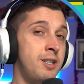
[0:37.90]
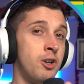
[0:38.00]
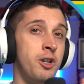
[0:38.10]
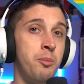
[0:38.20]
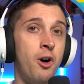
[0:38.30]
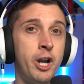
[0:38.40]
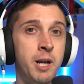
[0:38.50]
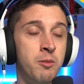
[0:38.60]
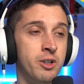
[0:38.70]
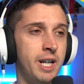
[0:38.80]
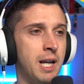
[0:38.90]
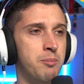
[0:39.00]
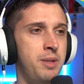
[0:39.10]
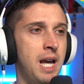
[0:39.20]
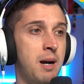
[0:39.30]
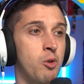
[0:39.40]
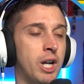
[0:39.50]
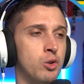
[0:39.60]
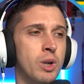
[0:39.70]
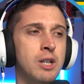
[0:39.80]
sono i Pokémon che abbiamo
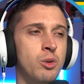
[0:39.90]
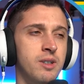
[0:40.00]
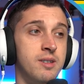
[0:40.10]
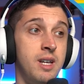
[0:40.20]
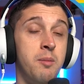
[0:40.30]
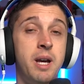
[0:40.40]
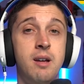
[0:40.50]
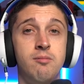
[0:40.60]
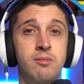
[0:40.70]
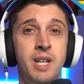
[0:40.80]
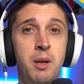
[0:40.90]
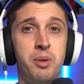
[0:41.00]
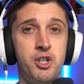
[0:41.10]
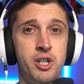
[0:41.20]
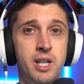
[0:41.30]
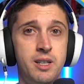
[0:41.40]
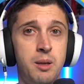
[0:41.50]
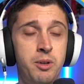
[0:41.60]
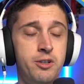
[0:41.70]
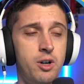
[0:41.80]
catturato insieme nei precedenti
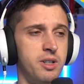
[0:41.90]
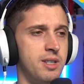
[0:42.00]
episodi,